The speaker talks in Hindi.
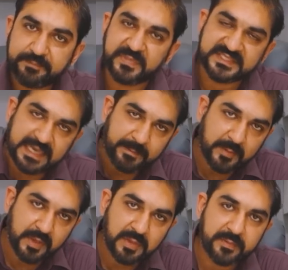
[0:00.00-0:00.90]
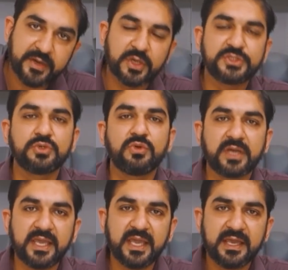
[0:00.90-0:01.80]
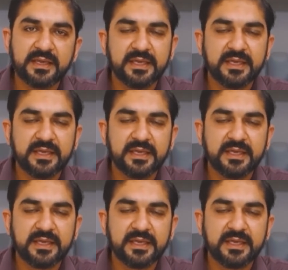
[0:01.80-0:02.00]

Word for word: अब पंजाब में भी इम्प्लीमेंट होना शुरू हो गई है